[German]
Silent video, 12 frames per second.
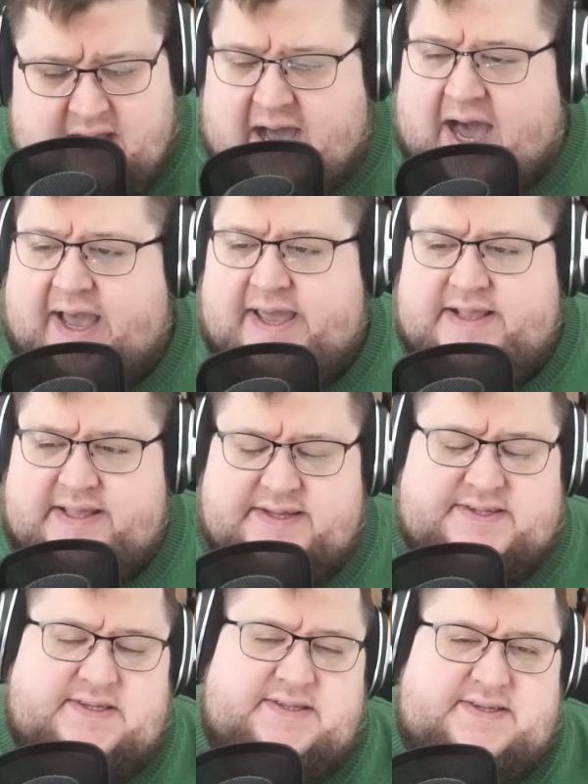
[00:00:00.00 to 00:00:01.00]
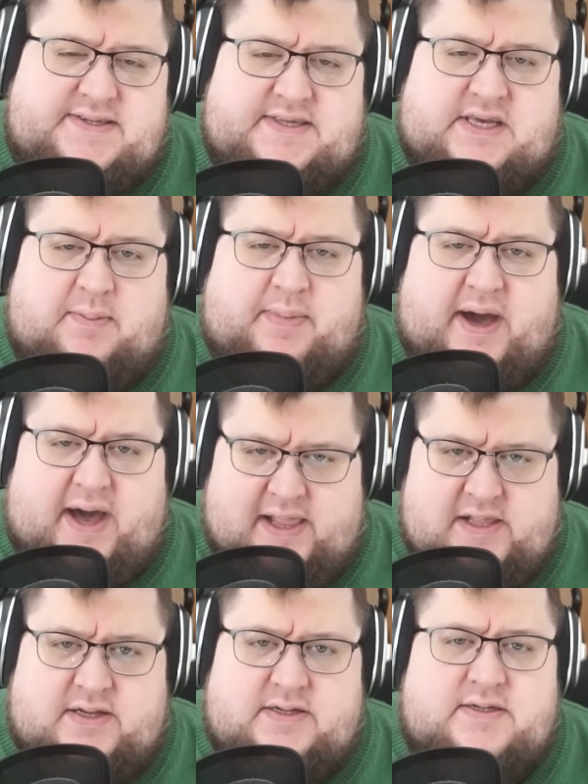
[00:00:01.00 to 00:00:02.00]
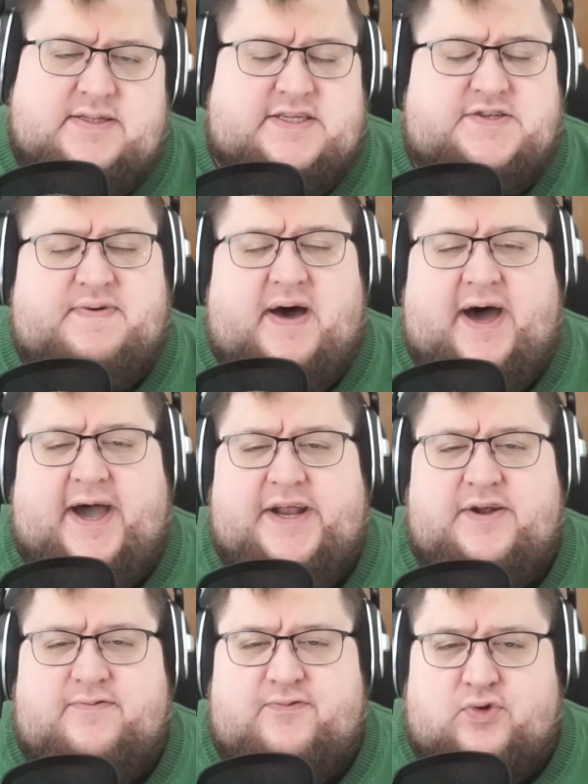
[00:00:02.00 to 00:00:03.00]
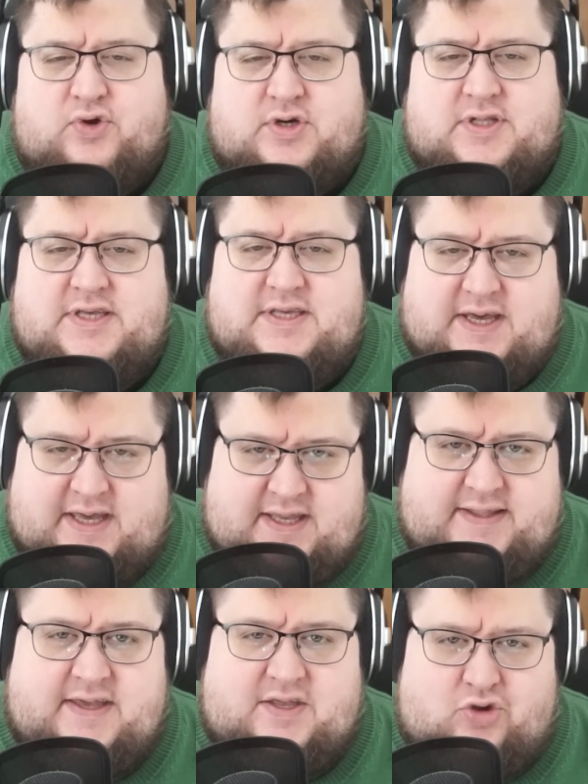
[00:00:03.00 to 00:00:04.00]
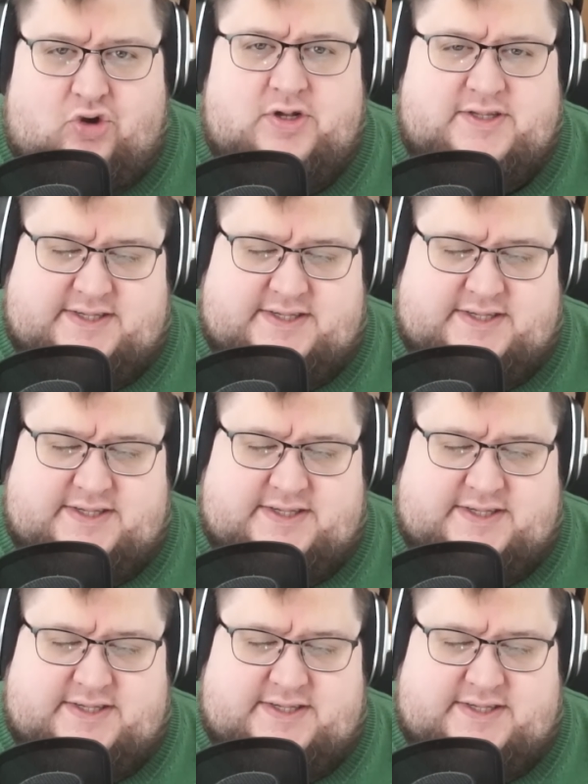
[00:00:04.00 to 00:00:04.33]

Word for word: Einig sind sie sich aber alle, das war eine wirklich richtig tolle